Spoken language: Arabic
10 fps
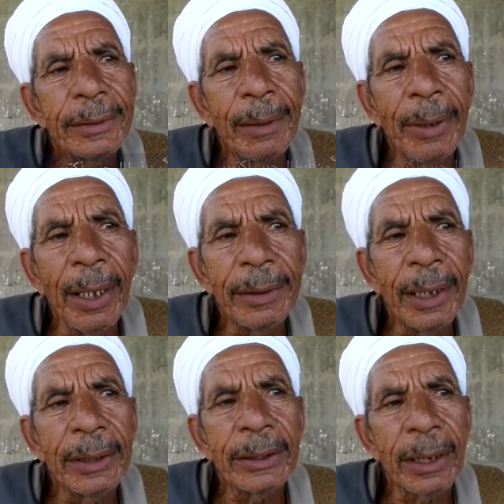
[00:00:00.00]
7
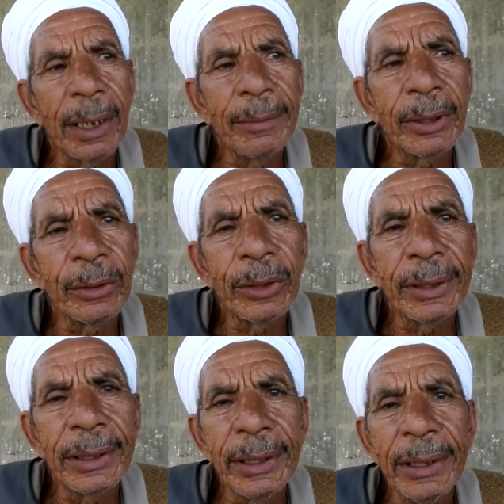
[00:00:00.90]
11
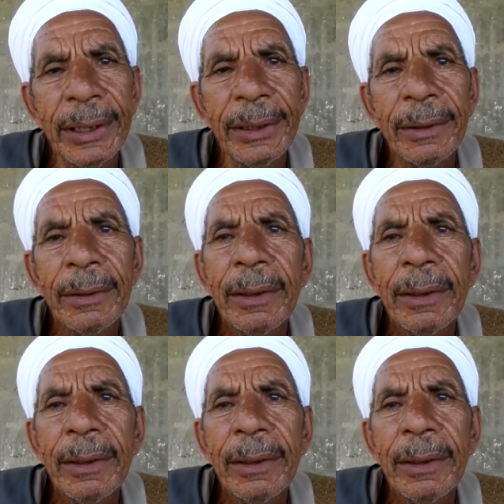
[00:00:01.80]
65